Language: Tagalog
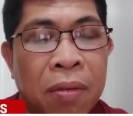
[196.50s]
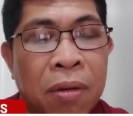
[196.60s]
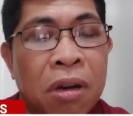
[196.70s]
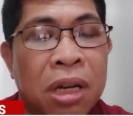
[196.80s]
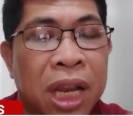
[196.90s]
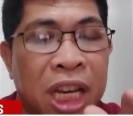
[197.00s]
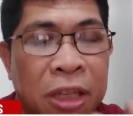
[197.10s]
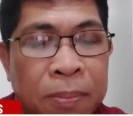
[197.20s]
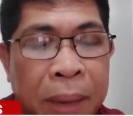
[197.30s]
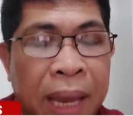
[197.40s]
would
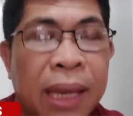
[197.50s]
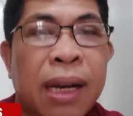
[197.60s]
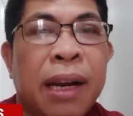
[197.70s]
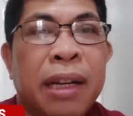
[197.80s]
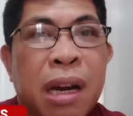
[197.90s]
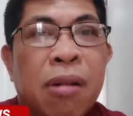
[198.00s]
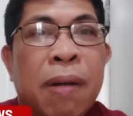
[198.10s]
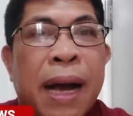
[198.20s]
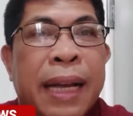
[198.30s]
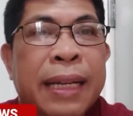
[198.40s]
spare
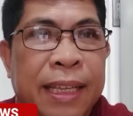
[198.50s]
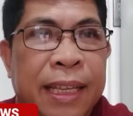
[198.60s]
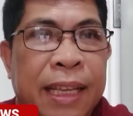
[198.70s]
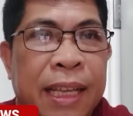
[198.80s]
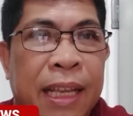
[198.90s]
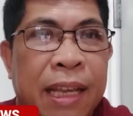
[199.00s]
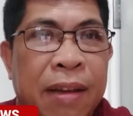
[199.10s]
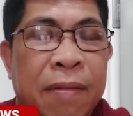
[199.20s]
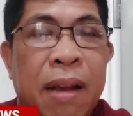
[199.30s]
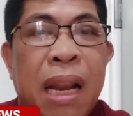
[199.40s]
no one.
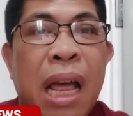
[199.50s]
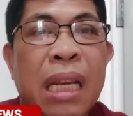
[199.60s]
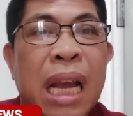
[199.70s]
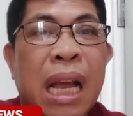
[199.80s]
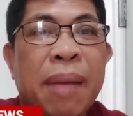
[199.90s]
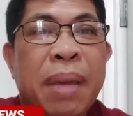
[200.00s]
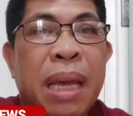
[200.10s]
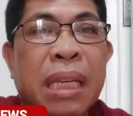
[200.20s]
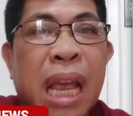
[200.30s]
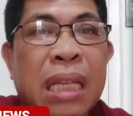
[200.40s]
Wala niya
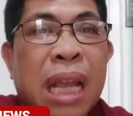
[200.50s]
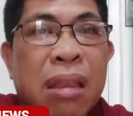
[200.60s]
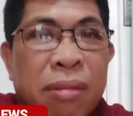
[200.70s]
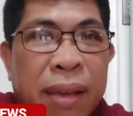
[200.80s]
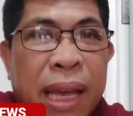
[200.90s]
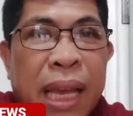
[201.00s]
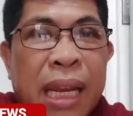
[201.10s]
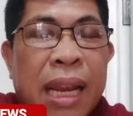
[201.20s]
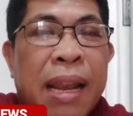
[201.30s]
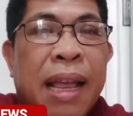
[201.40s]
kaming
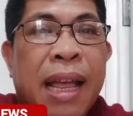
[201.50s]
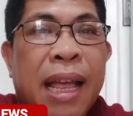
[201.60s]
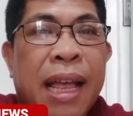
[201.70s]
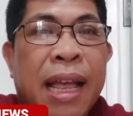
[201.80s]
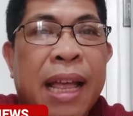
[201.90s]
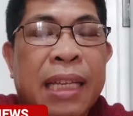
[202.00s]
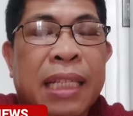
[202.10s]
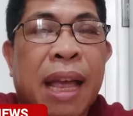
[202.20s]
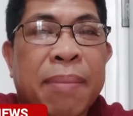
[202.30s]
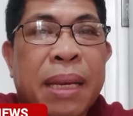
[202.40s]
sasantuhin,
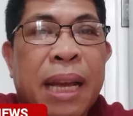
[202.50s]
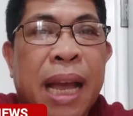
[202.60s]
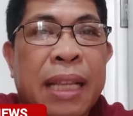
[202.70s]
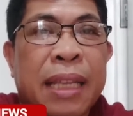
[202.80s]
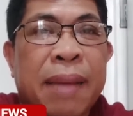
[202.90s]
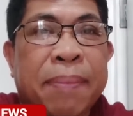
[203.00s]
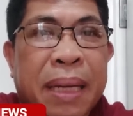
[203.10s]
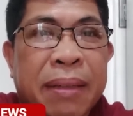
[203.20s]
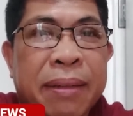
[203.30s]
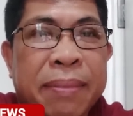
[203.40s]
uh, sabi ng ating
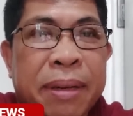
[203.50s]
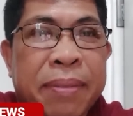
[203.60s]
Pangulong